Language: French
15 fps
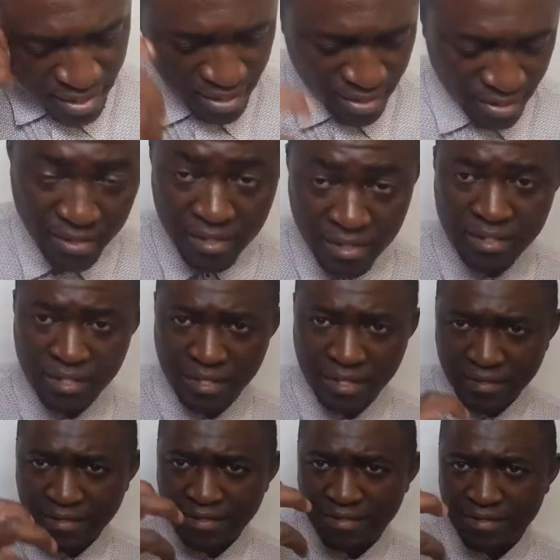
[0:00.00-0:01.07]
Ici,
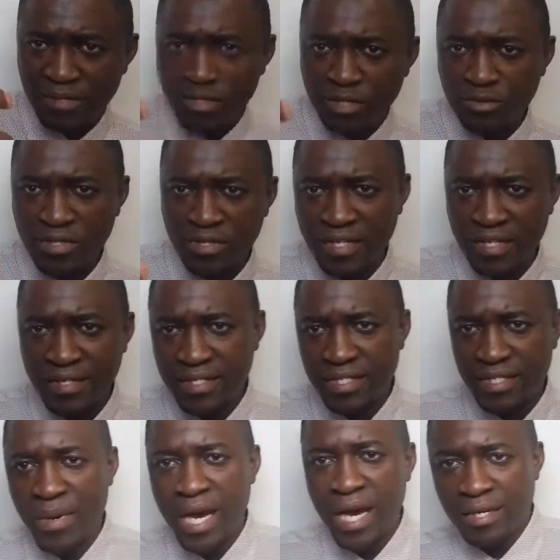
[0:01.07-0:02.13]
c'est bien sûr c'est Christ
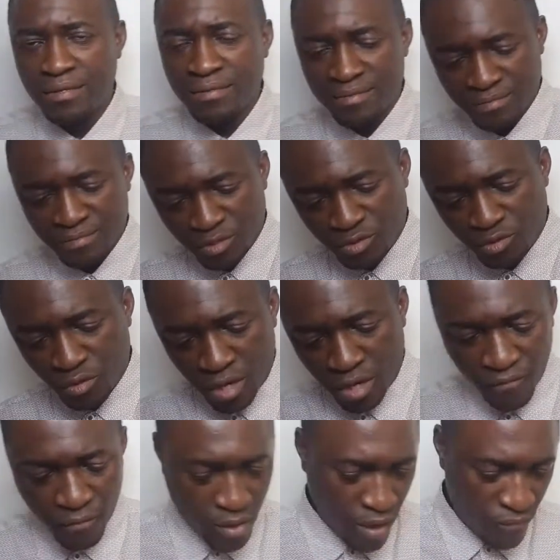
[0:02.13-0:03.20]
qui parle, bien sûr,
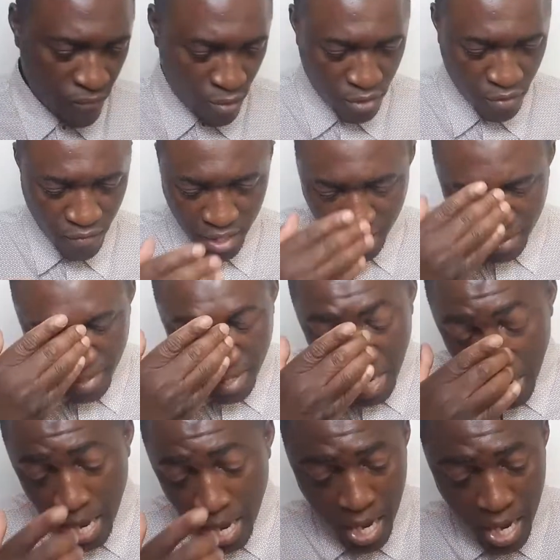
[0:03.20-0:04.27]
avant, avant que voilà,
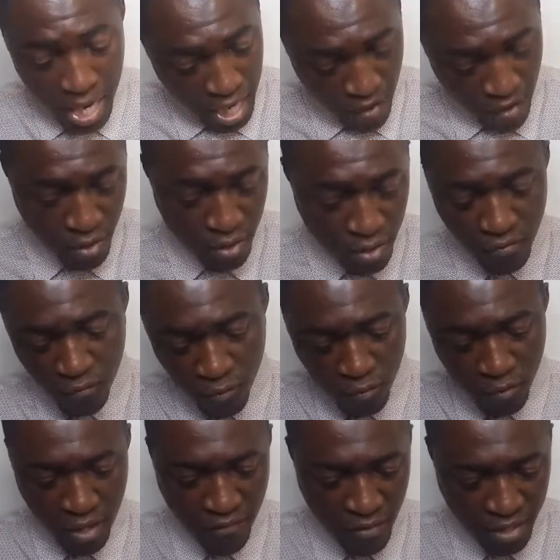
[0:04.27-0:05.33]
avant que
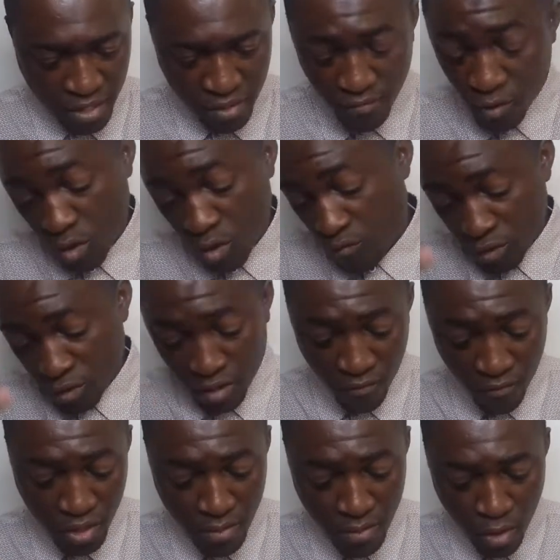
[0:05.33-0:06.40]
avant en fait,
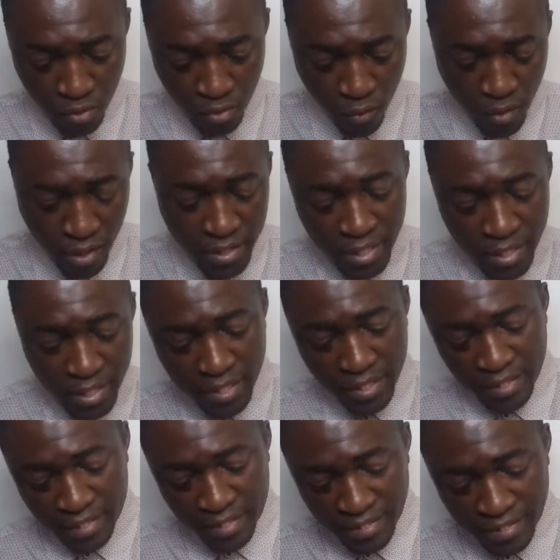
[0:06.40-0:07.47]
avant qu'il monte quoi.
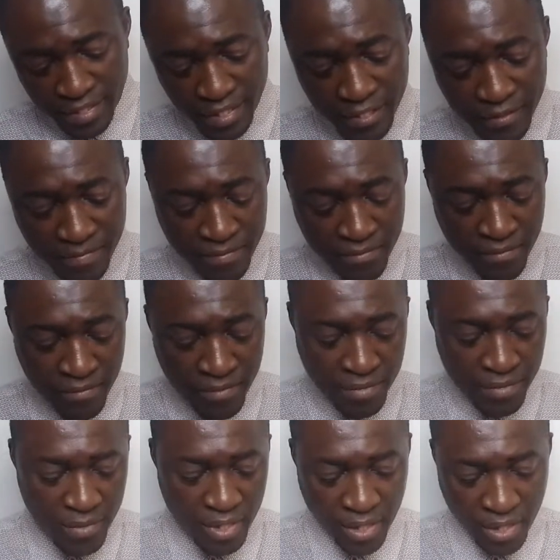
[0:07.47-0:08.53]
Qu'est-ce qu'il dit
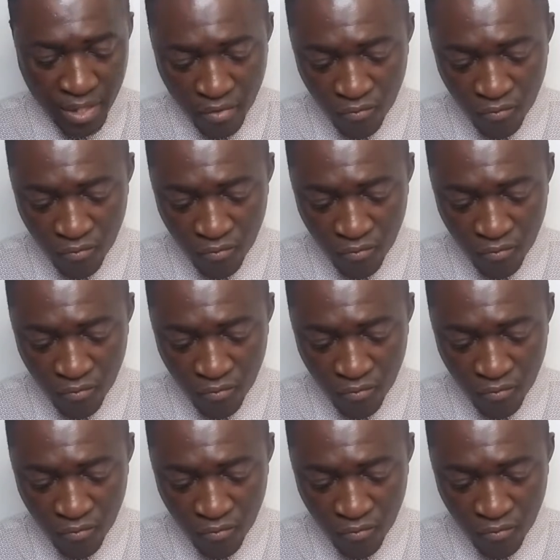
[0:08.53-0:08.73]
Et